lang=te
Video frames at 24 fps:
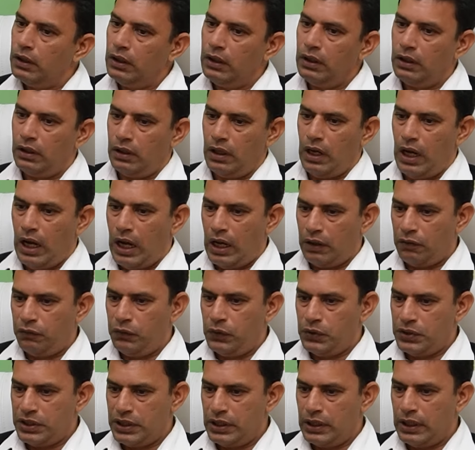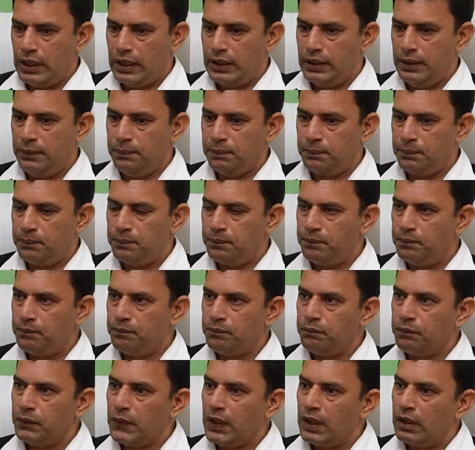ఈ ఆర్ఓసి కానీ
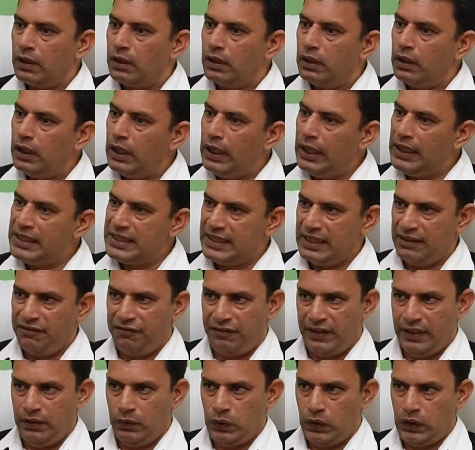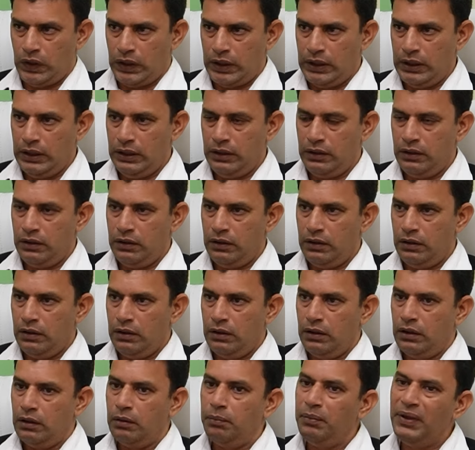ఎస్ఎఫ్ఐఓ కానీ
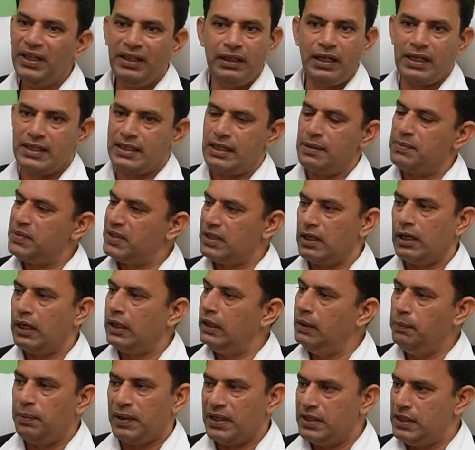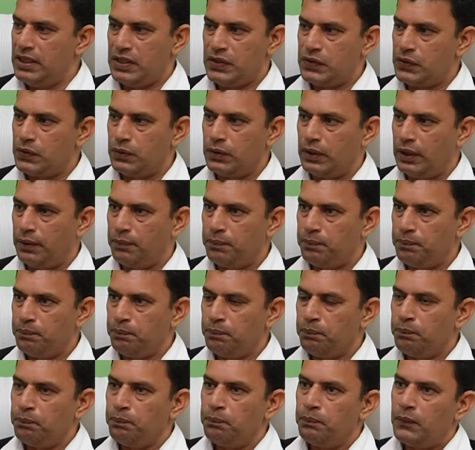మిగతా సంస్థలన్నీ పనిచేస్తుంటాయి
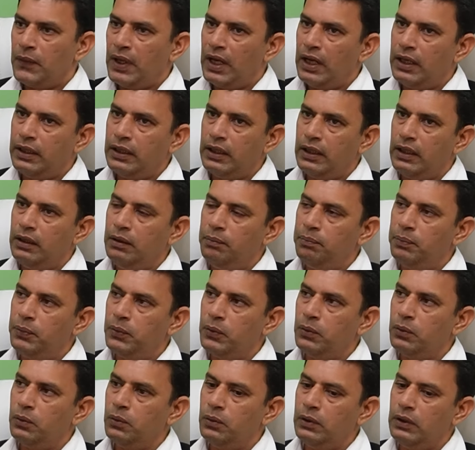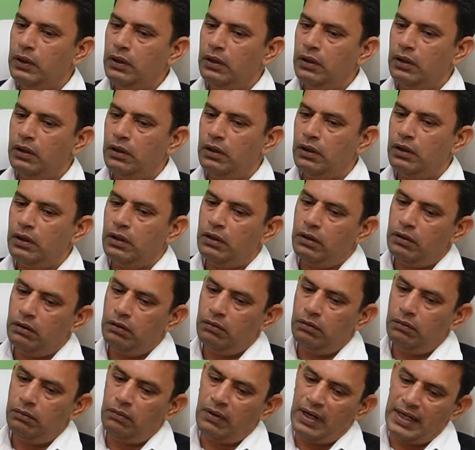అయితే ఇప్పుడు
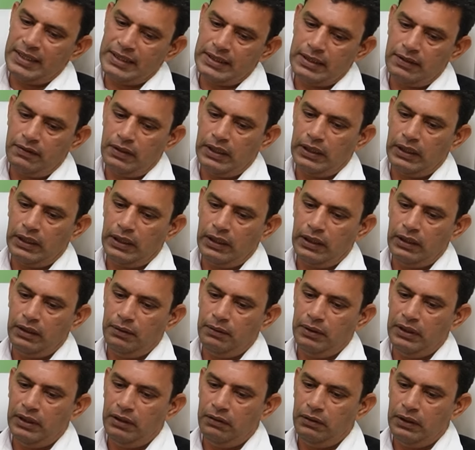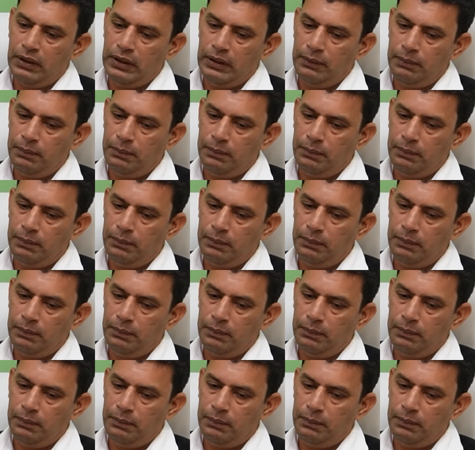వాస్తవానికి ఈ